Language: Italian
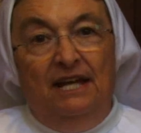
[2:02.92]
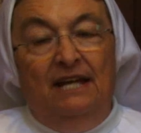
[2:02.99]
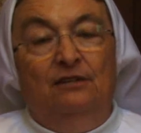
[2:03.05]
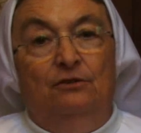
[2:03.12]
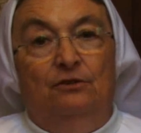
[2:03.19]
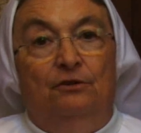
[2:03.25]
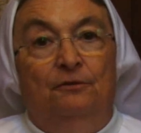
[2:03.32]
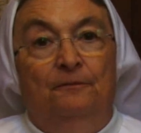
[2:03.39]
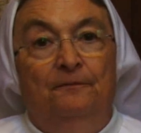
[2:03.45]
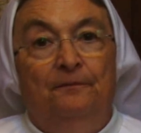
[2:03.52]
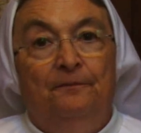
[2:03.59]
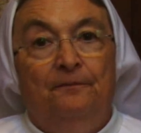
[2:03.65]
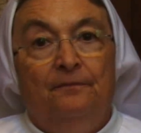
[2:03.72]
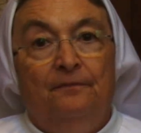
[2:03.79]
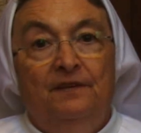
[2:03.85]
dentro,
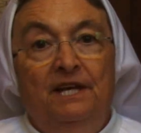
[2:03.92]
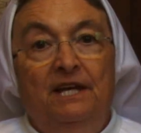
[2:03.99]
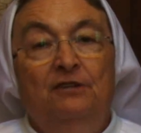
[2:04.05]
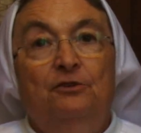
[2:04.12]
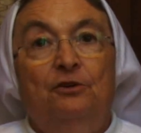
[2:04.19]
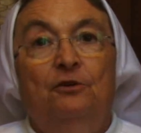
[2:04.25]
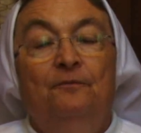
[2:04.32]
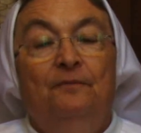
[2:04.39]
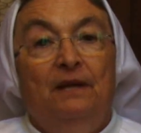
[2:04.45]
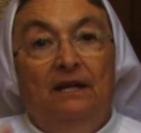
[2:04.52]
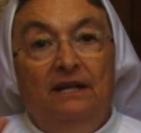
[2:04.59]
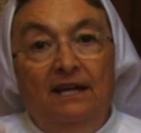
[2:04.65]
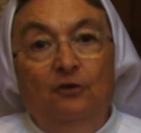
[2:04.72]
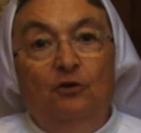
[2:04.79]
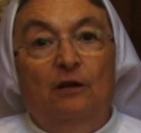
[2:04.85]
dietro,
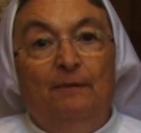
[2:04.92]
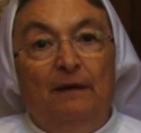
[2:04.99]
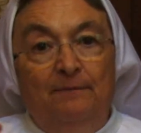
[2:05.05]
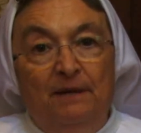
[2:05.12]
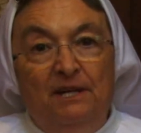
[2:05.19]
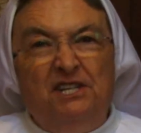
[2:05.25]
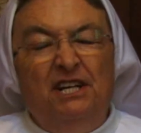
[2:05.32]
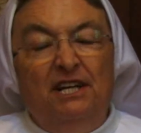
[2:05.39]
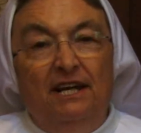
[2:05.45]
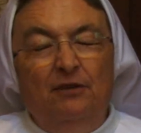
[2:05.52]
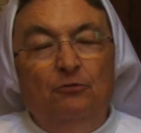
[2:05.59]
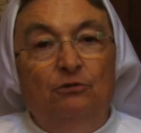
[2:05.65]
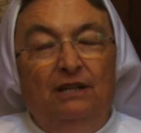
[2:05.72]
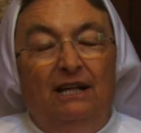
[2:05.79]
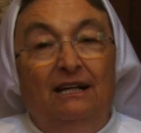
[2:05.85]
e allora per piacere
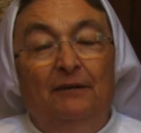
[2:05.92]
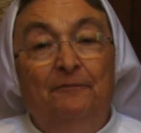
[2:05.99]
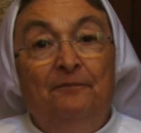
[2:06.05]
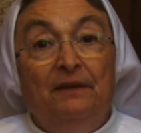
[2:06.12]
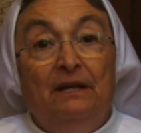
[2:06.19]
aiutala.